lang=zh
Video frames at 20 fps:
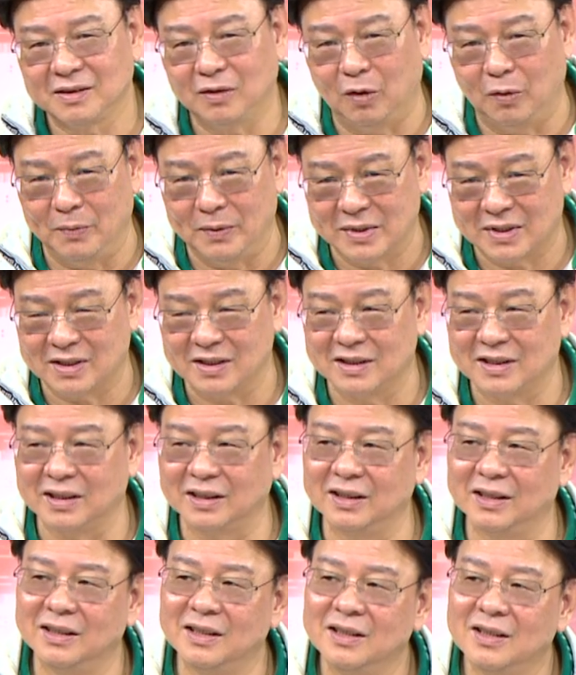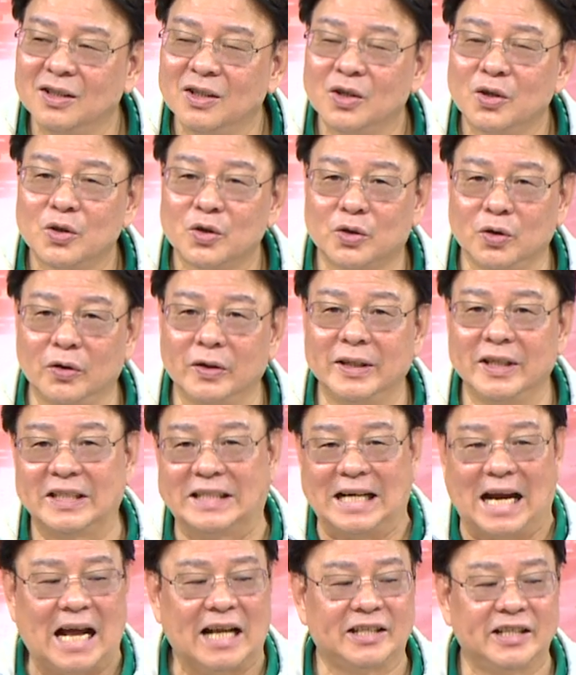我们是这个所谓的
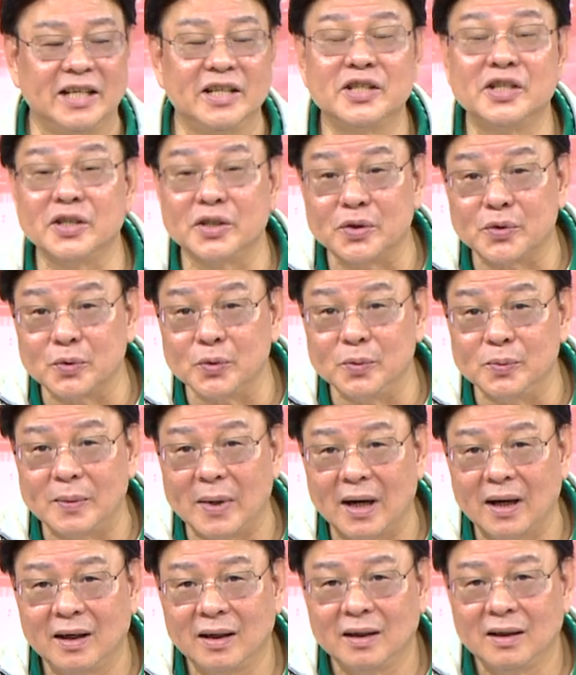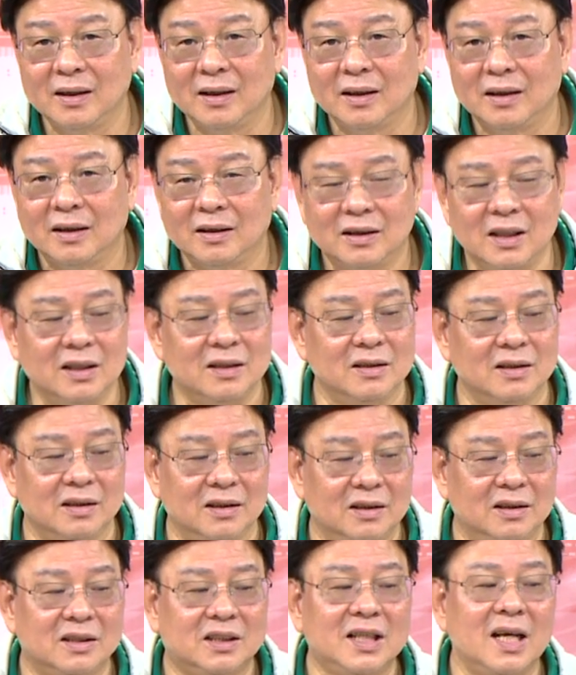加权指数嘛。那
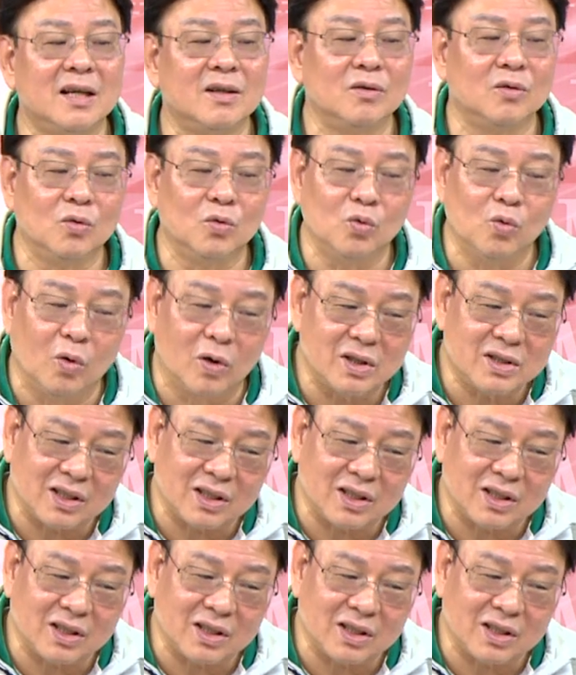像我